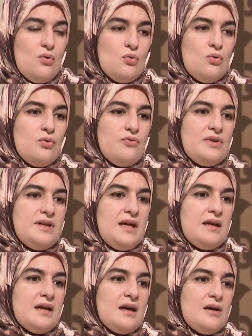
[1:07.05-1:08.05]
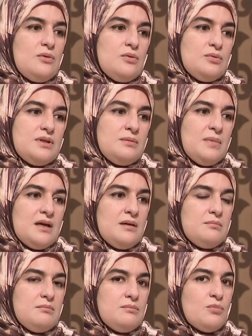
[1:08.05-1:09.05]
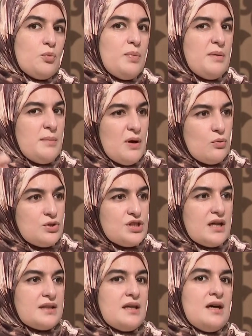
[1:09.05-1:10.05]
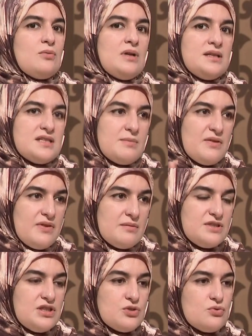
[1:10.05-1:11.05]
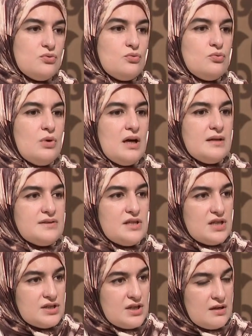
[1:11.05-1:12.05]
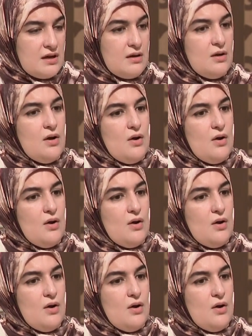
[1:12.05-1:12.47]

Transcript: وفي النهايه قال له ديما ربما ما قلتش هكذا ولا انت ما فهمتيش وتشاجر